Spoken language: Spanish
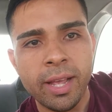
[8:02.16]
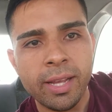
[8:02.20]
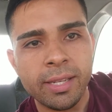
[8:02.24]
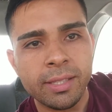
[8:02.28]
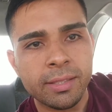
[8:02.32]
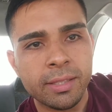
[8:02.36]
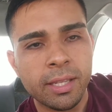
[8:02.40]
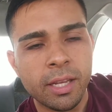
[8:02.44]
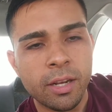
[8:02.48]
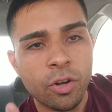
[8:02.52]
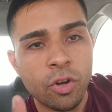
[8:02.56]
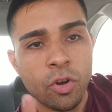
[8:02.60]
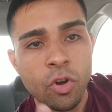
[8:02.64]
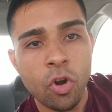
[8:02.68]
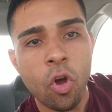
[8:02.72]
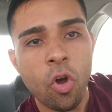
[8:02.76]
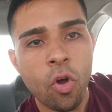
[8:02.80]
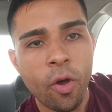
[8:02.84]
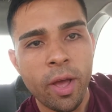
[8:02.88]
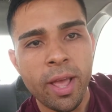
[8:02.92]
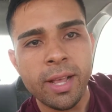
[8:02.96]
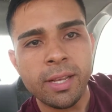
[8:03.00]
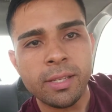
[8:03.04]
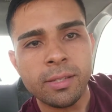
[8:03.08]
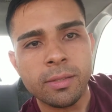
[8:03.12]
este
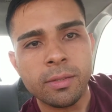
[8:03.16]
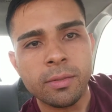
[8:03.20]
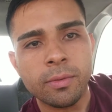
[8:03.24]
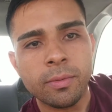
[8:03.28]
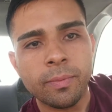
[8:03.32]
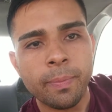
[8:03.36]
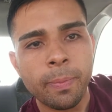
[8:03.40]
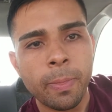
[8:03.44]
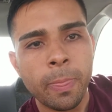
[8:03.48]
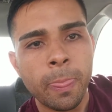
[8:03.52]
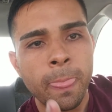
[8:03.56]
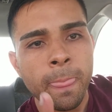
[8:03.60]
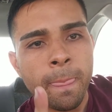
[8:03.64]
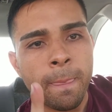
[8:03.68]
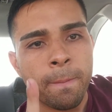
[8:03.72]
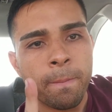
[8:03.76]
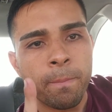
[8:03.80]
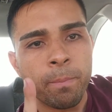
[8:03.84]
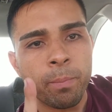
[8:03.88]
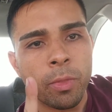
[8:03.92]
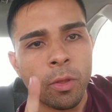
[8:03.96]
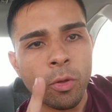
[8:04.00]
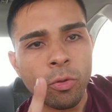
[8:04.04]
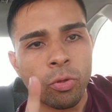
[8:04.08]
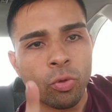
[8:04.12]
no es
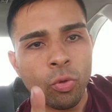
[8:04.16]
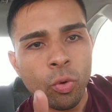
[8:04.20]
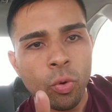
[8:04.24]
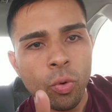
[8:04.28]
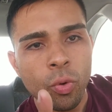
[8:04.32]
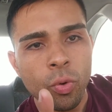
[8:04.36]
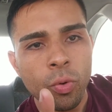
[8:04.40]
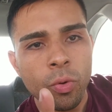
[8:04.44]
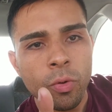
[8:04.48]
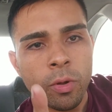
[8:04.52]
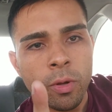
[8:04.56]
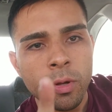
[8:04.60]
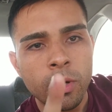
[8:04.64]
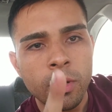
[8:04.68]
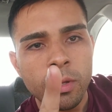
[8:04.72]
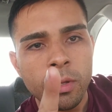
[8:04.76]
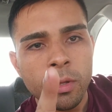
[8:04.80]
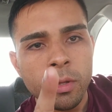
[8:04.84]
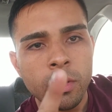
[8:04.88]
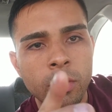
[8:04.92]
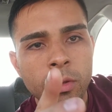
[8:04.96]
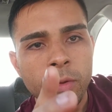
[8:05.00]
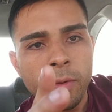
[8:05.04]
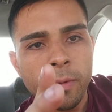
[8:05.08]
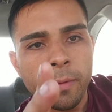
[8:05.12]
tu
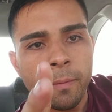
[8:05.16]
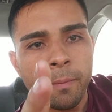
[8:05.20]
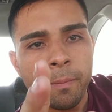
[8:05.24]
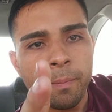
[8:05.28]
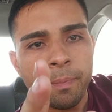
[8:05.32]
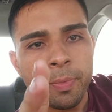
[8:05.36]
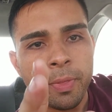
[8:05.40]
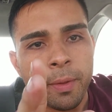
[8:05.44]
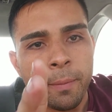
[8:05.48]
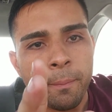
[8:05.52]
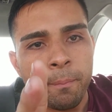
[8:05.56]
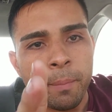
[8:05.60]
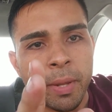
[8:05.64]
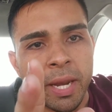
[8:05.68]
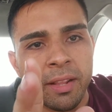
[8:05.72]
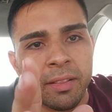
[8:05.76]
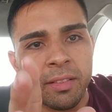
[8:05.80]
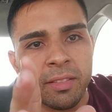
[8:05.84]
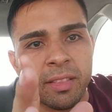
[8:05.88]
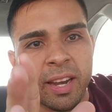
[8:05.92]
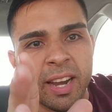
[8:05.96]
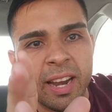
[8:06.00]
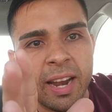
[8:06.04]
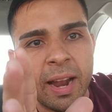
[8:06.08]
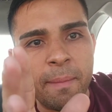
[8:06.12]

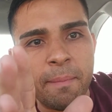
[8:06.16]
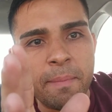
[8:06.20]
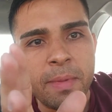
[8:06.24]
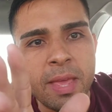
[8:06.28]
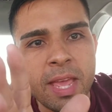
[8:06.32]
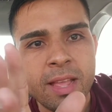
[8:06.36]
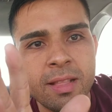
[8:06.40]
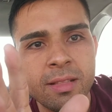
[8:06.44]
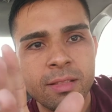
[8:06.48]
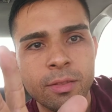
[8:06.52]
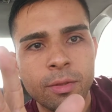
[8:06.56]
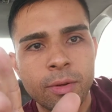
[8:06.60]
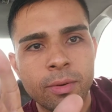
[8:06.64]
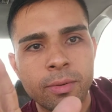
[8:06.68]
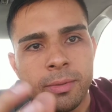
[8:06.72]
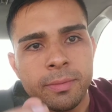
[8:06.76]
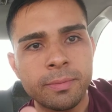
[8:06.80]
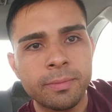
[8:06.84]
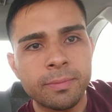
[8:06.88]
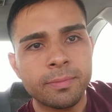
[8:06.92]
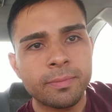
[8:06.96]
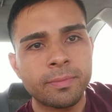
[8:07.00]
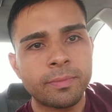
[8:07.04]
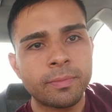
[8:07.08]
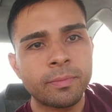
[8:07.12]
preentrenamiento.
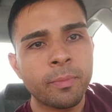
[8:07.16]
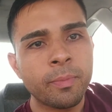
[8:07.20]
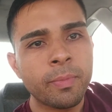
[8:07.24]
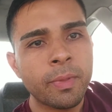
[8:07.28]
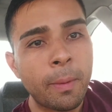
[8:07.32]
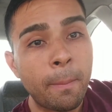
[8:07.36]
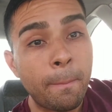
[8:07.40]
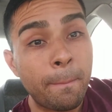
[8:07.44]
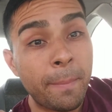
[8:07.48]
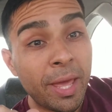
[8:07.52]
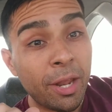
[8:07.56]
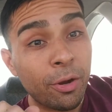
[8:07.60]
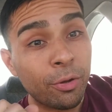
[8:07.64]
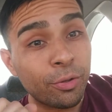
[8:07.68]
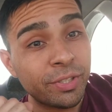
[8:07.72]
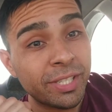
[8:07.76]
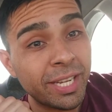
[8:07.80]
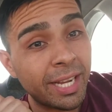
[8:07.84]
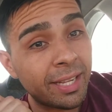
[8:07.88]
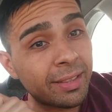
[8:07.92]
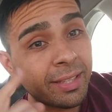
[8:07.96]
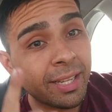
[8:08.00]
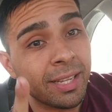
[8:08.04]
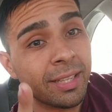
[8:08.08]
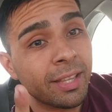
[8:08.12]
Pero si
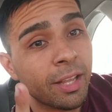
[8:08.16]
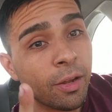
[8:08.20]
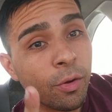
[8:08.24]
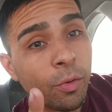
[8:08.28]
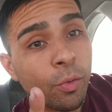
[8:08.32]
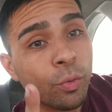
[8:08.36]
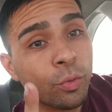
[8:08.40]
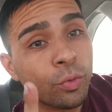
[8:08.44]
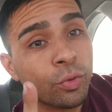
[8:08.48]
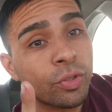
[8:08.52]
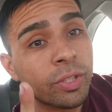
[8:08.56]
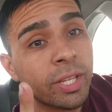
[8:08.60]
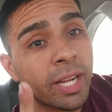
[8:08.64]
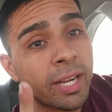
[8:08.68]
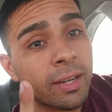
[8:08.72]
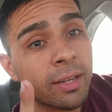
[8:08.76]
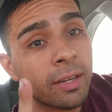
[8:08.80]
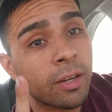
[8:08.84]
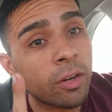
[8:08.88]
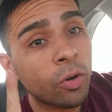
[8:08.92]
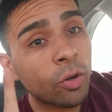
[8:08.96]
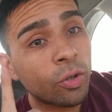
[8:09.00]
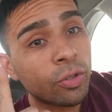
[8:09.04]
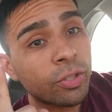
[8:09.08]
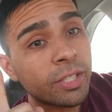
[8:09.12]
a ti te
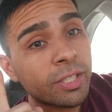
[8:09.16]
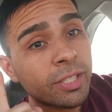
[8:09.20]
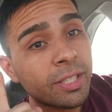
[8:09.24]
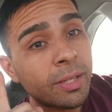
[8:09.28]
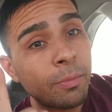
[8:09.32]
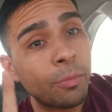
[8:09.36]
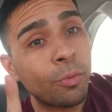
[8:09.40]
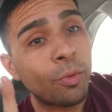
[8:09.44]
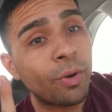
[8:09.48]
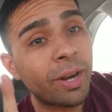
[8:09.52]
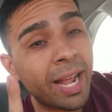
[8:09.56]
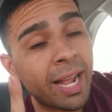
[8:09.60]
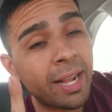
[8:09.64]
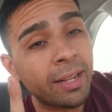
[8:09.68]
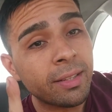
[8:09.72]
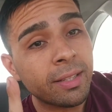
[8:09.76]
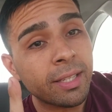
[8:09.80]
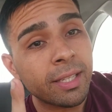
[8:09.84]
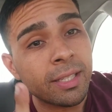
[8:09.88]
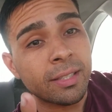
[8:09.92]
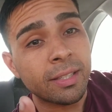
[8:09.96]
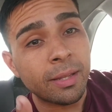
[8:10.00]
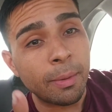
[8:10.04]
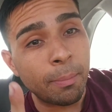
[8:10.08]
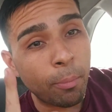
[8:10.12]
gustan los
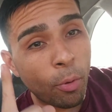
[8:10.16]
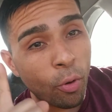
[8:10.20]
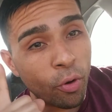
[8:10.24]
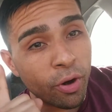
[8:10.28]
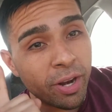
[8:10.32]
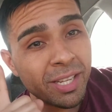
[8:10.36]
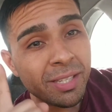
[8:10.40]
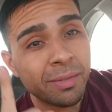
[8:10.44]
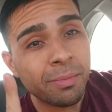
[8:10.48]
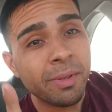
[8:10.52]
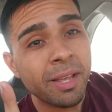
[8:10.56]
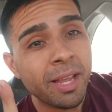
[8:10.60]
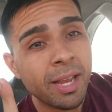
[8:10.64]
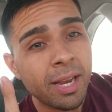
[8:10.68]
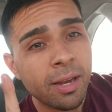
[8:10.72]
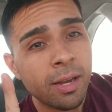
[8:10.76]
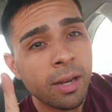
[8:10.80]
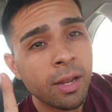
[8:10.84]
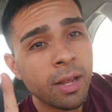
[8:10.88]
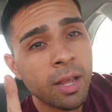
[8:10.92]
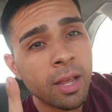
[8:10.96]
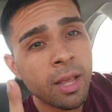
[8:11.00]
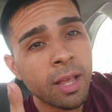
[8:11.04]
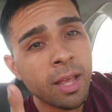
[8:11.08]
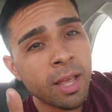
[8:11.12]
estimulantes, te pones bien,
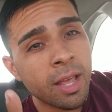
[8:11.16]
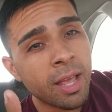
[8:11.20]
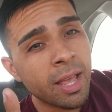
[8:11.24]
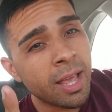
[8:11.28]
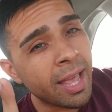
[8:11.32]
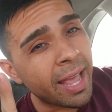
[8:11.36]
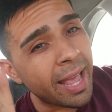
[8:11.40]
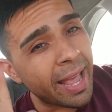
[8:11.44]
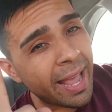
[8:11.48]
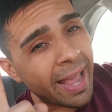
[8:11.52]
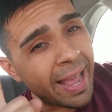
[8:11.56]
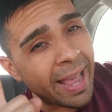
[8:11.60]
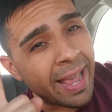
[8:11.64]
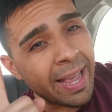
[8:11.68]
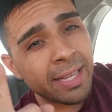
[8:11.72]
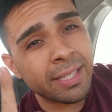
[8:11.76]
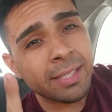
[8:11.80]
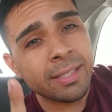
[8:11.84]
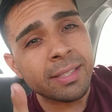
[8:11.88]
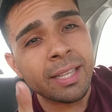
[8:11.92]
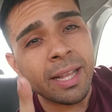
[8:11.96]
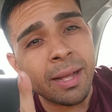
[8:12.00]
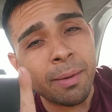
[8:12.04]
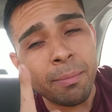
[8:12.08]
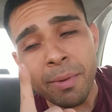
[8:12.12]

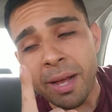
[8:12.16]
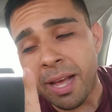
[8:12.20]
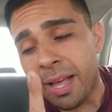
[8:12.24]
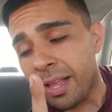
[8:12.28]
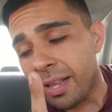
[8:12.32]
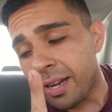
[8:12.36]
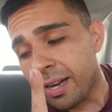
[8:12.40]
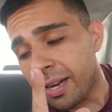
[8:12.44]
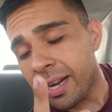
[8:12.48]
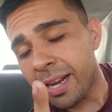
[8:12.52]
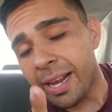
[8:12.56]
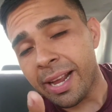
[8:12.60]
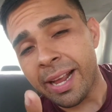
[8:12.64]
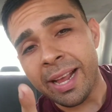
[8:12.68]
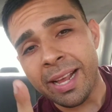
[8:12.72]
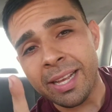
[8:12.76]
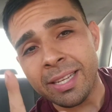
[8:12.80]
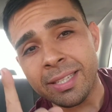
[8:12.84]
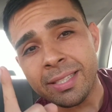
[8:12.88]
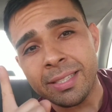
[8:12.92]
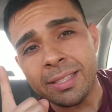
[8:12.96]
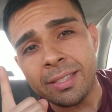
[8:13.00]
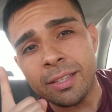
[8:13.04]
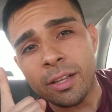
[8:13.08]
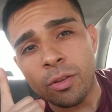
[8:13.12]
esta madre
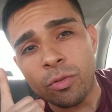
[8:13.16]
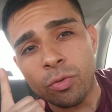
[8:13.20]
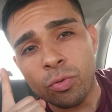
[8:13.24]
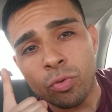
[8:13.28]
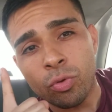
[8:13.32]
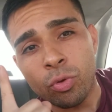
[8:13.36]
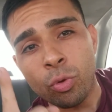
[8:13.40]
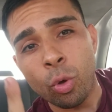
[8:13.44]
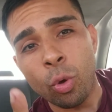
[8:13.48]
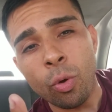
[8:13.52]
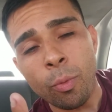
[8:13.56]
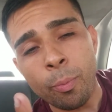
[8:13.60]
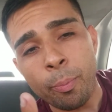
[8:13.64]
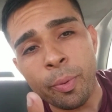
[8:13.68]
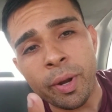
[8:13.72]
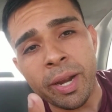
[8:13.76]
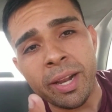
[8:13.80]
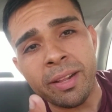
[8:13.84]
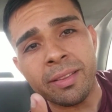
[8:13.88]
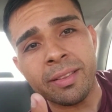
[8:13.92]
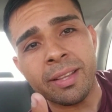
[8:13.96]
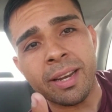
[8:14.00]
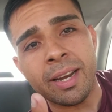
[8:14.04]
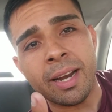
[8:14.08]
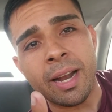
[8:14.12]
es tu
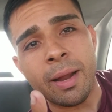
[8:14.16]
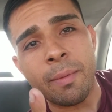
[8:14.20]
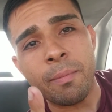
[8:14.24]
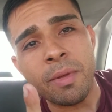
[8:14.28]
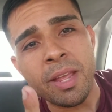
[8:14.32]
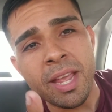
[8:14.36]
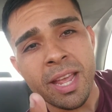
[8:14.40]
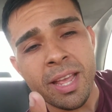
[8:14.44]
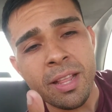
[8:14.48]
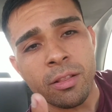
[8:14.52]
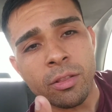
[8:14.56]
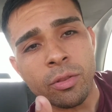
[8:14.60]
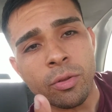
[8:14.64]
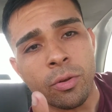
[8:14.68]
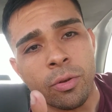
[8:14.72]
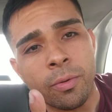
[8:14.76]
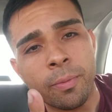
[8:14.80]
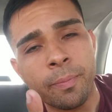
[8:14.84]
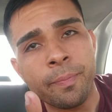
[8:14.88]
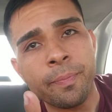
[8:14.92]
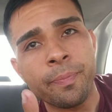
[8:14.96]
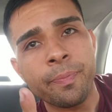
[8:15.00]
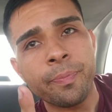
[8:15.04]
preentrenamiento.